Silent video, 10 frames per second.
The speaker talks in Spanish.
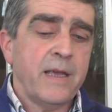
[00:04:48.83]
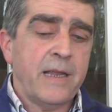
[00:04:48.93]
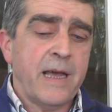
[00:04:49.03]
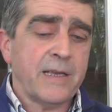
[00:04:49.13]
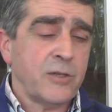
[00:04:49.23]

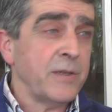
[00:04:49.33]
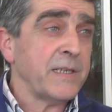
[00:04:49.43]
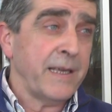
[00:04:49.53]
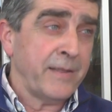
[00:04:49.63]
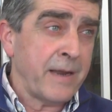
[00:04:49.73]
las acciones
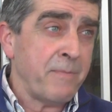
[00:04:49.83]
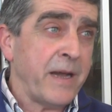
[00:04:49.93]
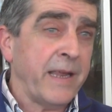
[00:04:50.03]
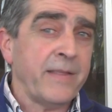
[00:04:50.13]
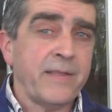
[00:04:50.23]
sean
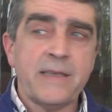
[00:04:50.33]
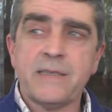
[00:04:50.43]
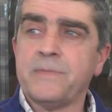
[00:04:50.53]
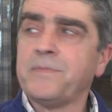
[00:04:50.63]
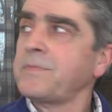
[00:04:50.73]
transparentes